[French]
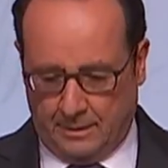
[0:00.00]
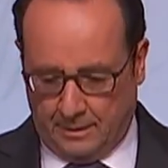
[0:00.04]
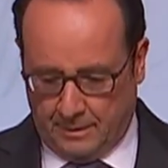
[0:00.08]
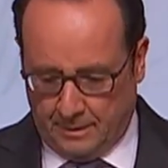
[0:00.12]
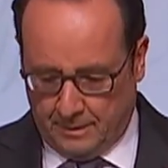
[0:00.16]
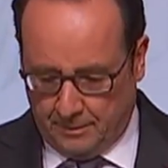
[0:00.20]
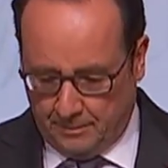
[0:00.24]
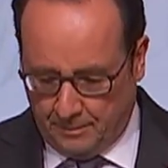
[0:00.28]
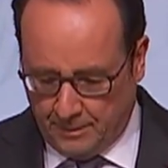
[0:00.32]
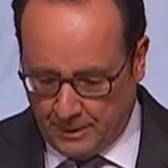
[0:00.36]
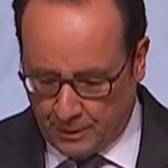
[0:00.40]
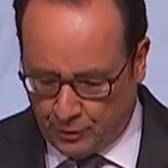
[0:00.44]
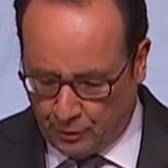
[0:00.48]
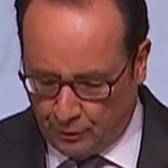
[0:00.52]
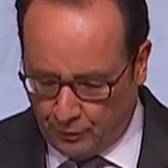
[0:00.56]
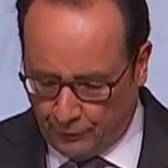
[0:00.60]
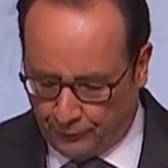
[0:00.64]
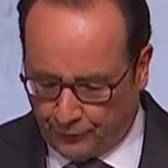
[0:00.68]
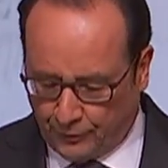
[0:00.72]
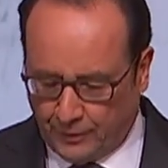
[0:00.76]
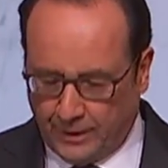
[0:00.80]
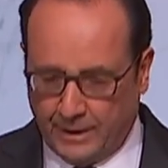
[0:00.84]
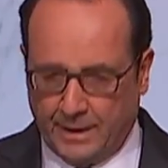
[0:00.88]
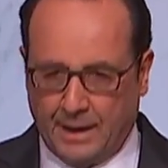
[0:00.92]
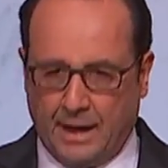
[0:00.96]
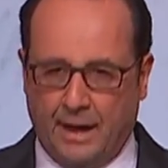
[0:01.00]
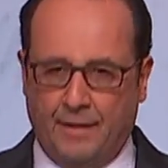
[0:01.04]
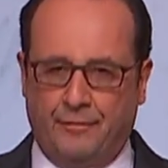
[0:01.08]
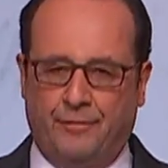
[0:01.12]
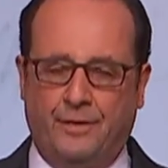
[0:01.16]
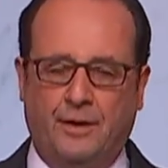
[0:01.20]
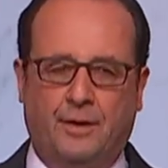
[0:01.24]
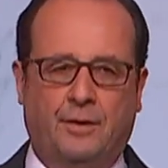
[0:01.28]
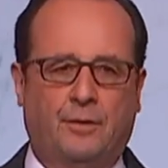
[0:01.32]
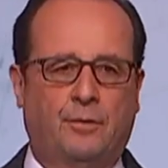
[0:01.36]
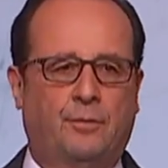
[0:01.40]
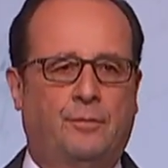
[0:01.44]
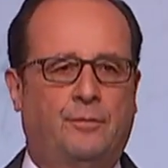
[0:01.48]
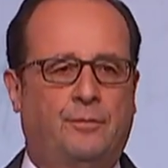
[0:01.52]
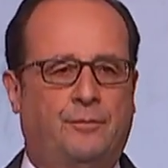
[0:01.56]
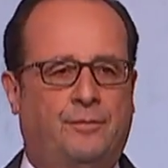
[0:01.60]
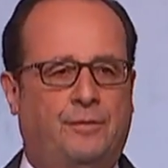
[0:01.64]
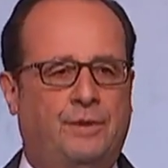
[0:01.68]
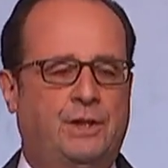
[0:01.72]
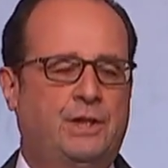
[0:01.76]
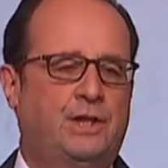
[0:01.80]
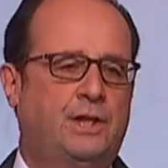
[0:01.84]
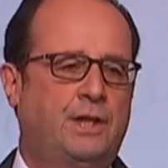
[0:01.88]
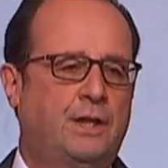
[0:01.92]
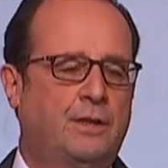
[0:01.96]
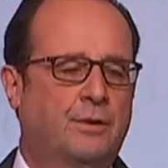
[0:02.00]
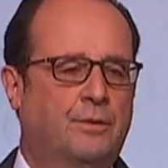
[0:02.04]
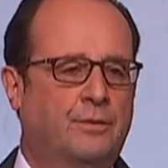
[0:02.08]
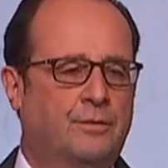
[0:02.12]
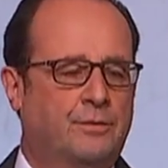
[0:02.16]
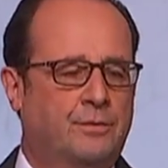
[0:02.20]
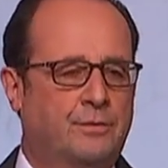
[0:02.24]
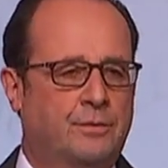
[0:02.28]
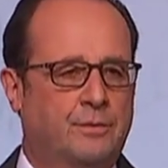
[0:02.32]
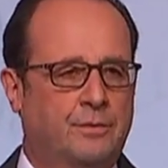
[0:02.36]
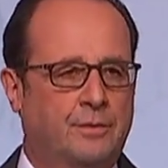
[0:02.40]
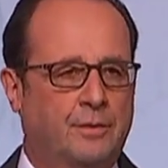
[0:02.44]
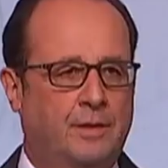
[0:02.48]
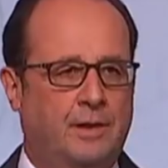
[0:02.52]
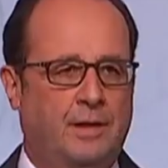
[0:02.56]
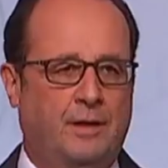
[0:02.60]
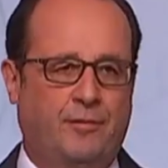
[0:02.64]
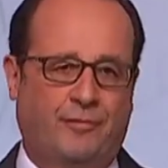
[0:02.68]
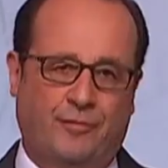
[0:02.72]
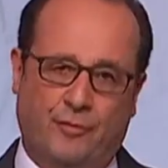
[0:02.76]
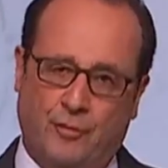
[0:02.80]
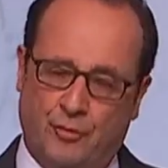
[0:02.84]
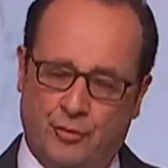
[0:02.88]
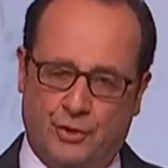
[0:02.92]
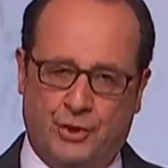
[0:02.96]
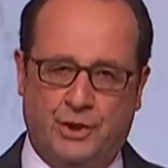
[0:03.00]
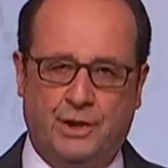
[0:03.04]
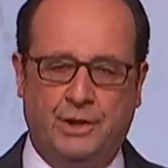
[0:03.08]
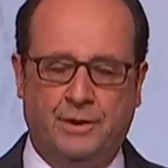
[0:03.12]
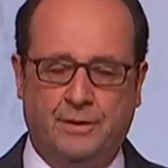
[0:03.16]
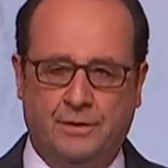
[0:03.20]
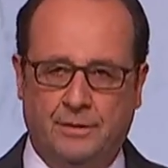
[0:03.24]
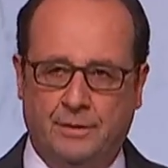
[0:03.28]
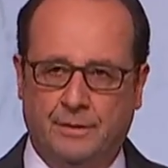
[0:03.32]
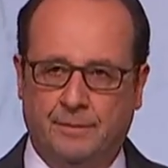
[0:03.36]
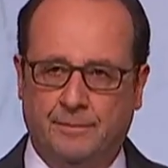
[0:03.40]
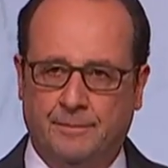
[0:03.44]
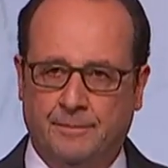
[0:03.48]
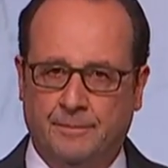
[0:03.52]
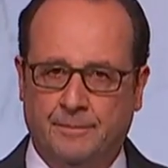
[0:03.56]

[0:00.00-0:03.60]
Mais je le ferai avec vigilance et franchise,